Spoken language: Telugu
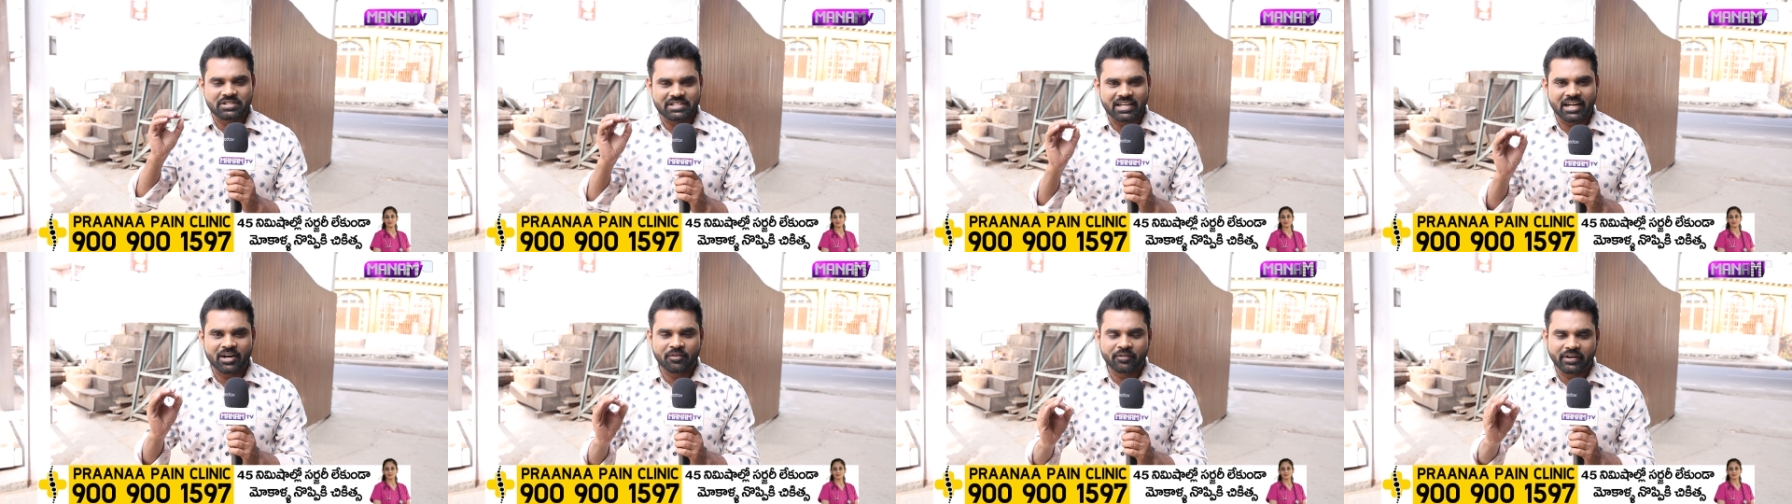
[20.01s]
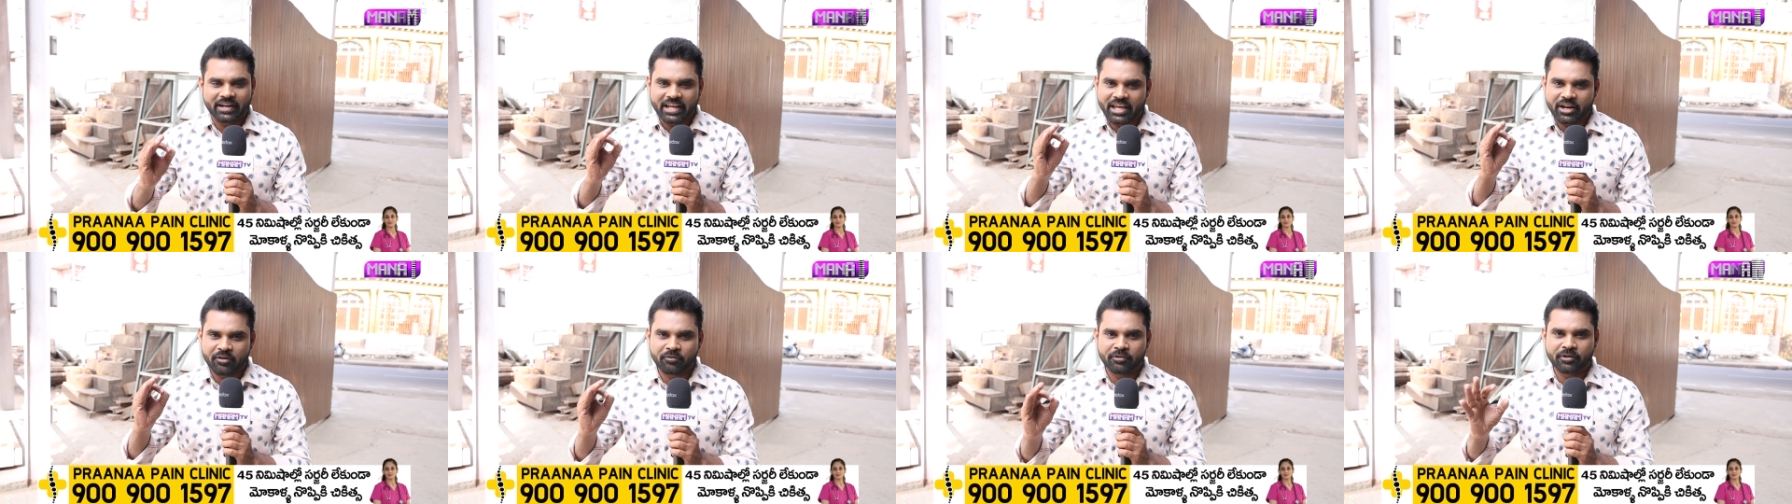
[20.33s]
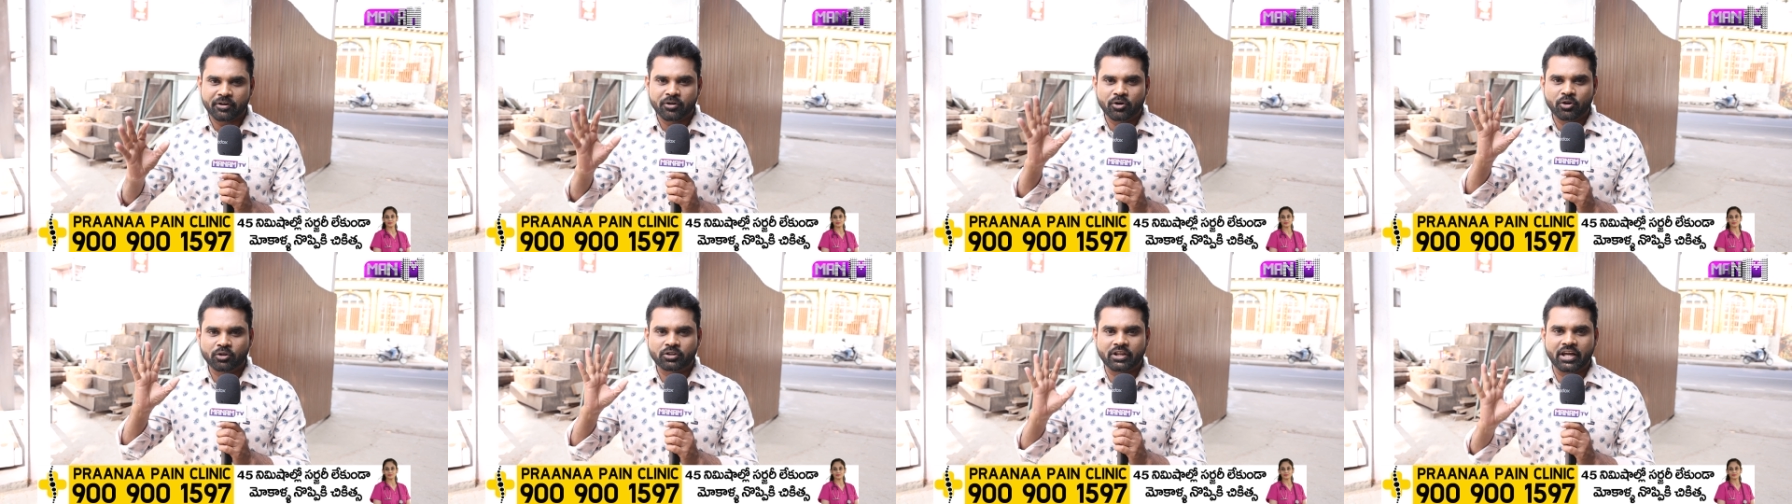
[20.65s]
జనవరి ఇరవై
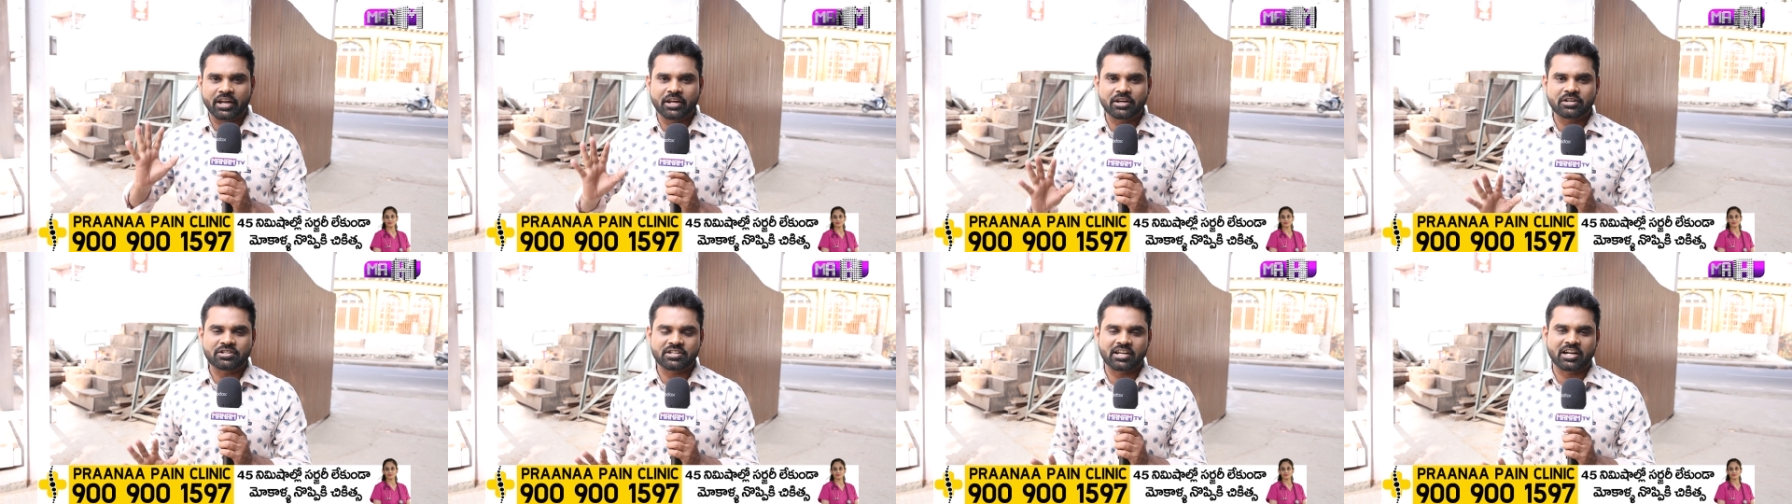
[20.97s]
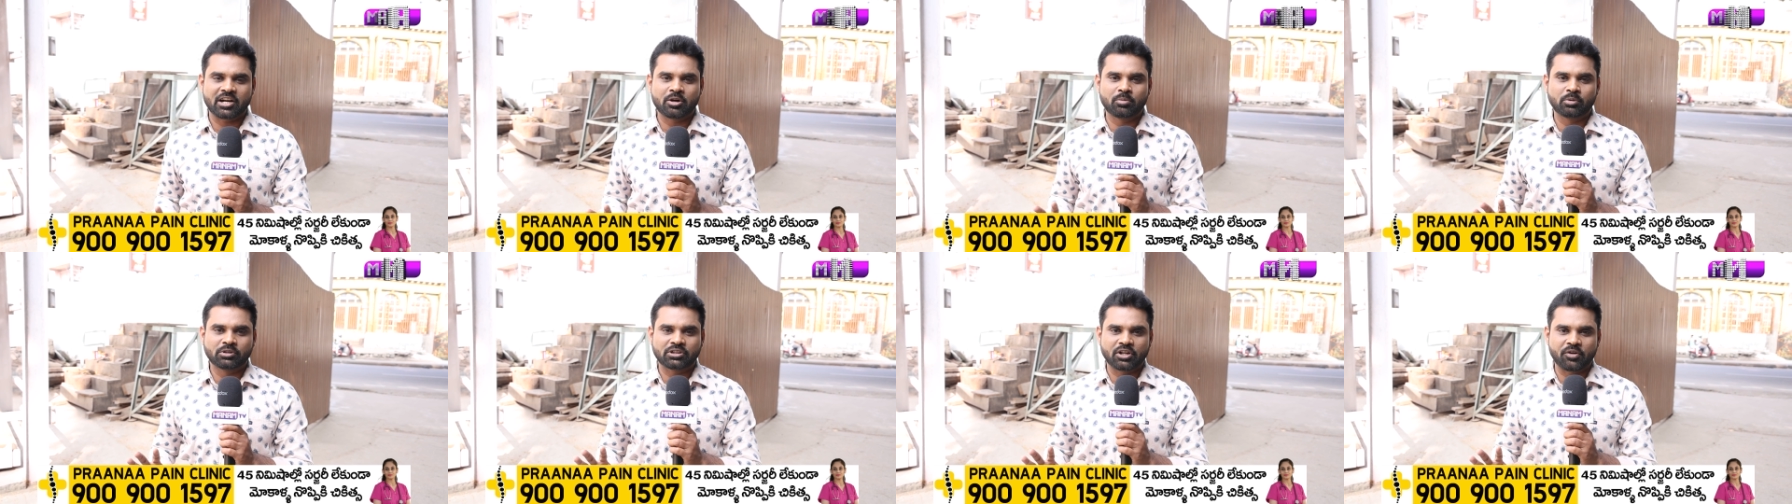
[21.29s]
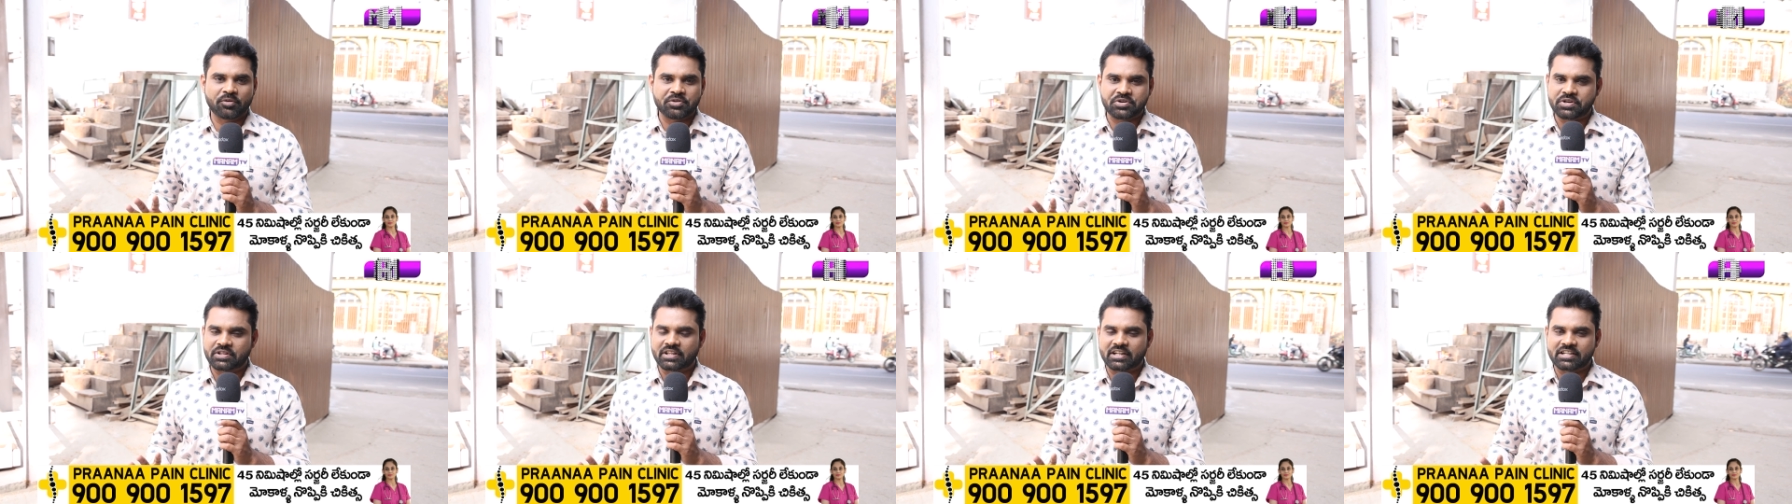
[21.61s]
రెండో తారీఖు
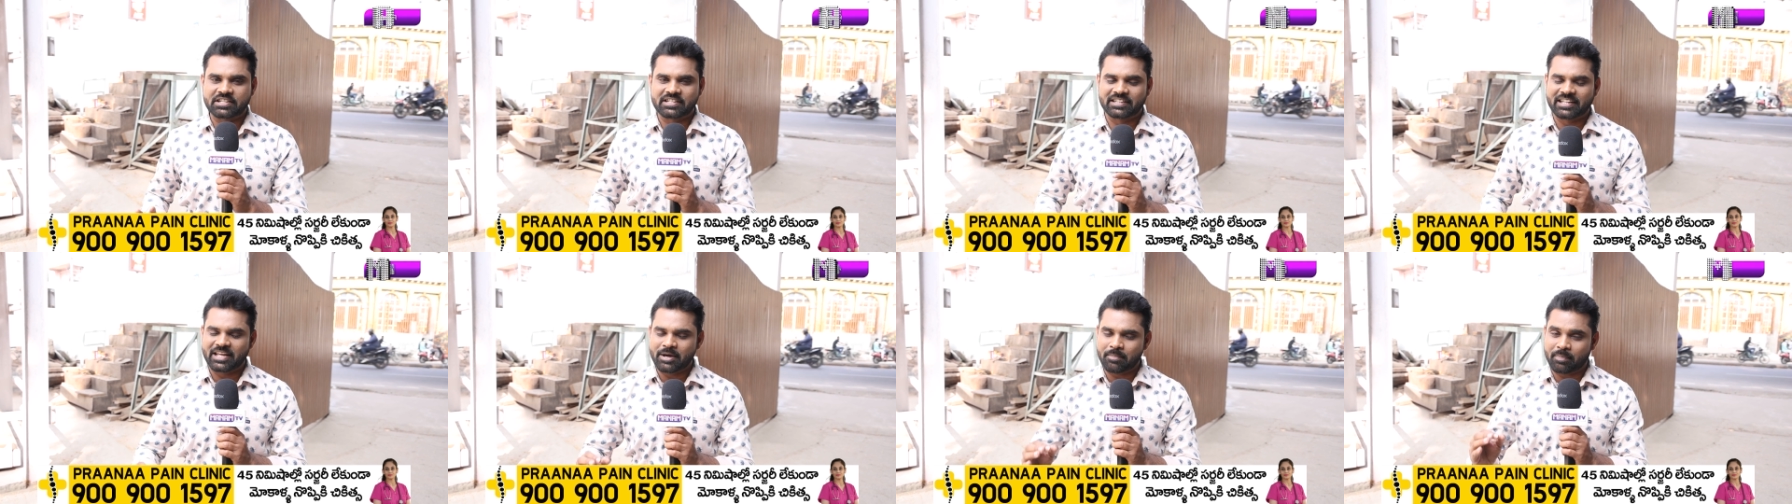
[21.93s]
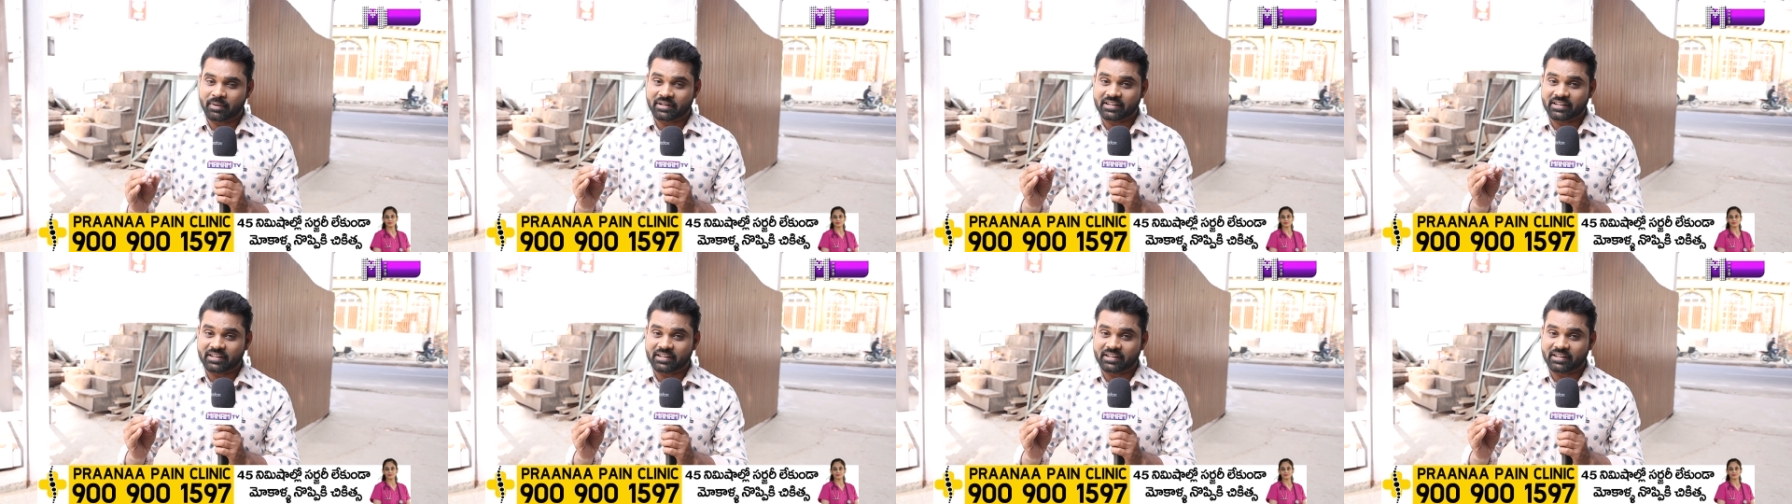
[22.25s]
జరగబోతున్న విషయం తెలిసిందే